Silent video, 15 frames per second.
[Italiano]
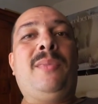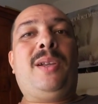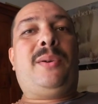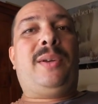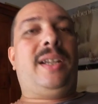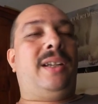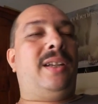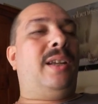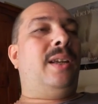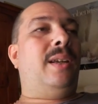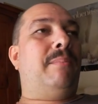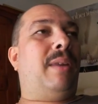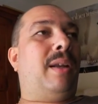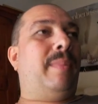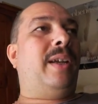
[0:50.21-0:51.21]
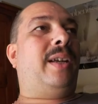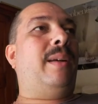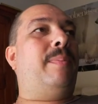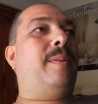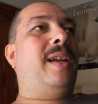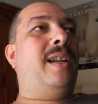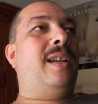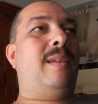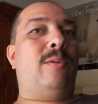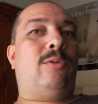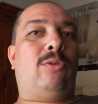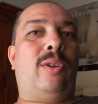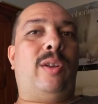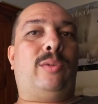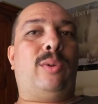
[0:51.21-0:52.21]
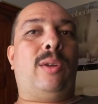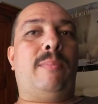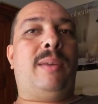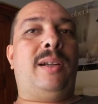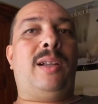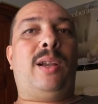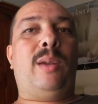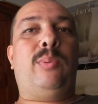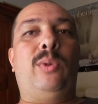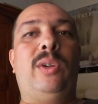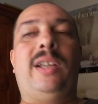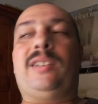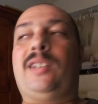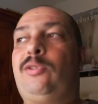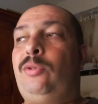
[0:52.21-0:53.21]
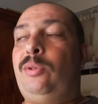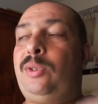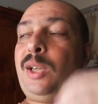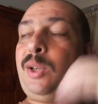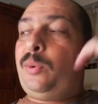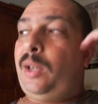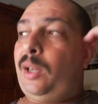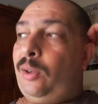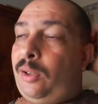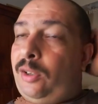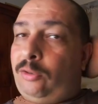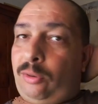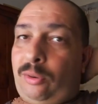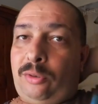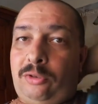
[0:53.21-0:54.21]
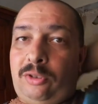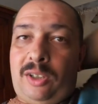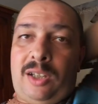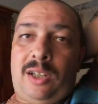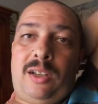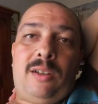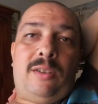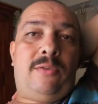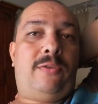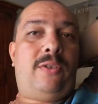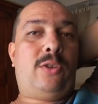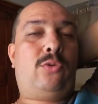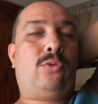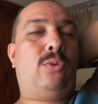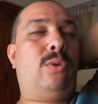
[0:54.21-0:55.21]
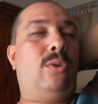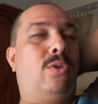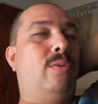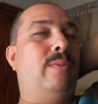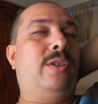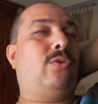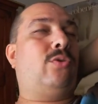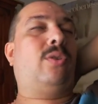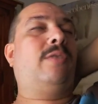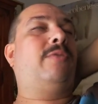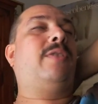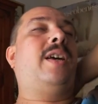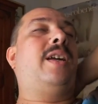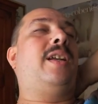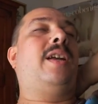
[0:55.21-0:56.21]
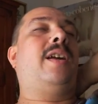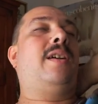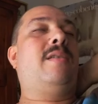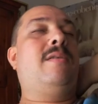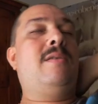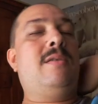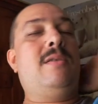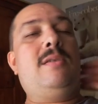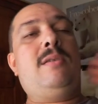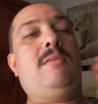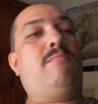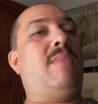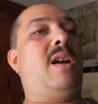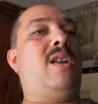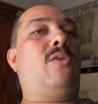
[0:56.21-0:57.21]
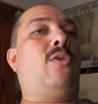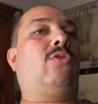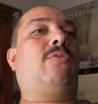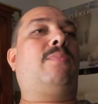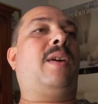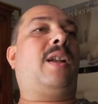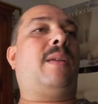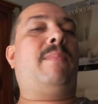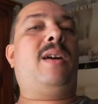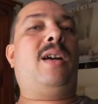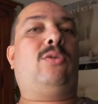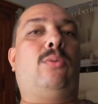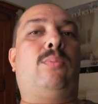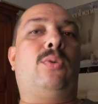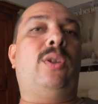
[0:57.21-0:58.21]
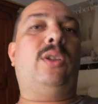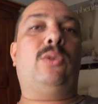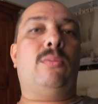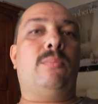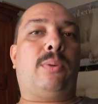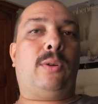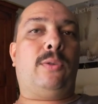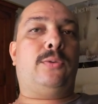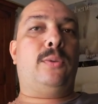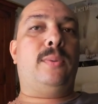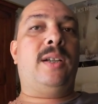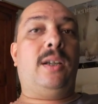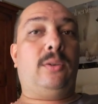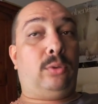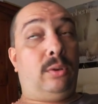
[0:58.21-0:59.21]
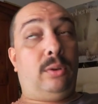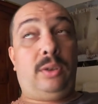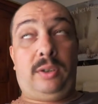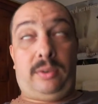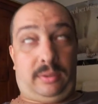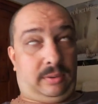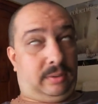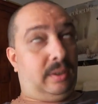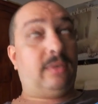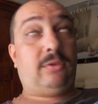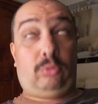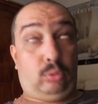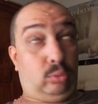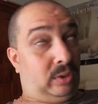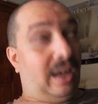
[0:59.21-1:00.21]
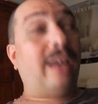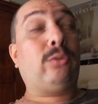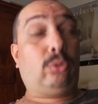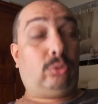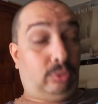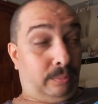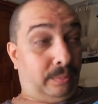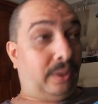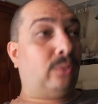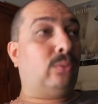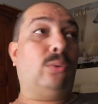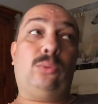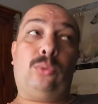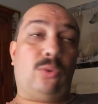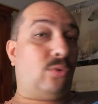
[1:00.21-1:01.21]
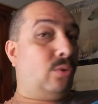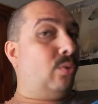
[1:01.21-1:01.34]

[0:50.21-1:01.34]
quindi barba e capelli, mi sono dato una bella ripulita, sono tranquillo, adesso così faccio, comincio le ferie bello sbarbato, pulito e improfumato, sudato soprattutto, c'è